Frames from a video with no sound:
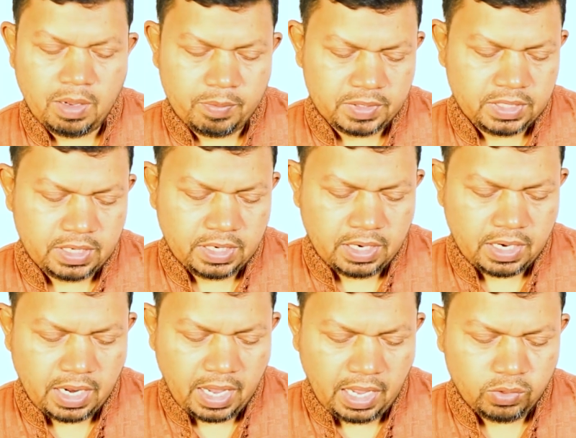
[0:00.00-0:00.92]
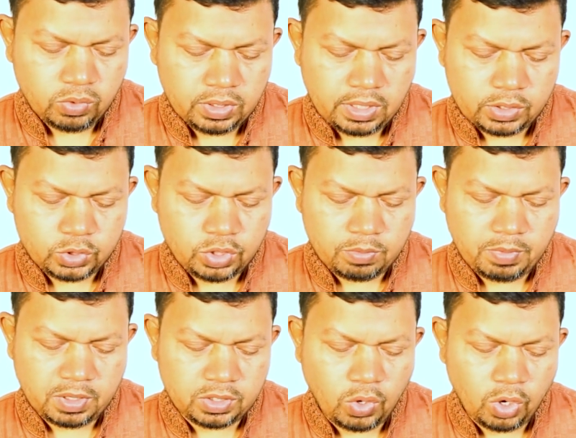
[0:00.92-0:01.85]
আমাদের এখনকার
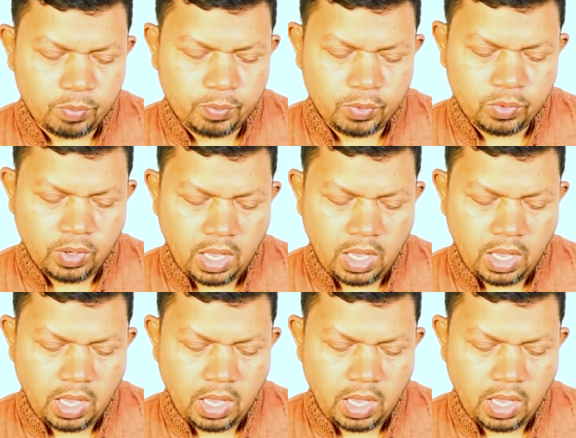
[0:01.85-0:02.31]
সংবাদ গল্প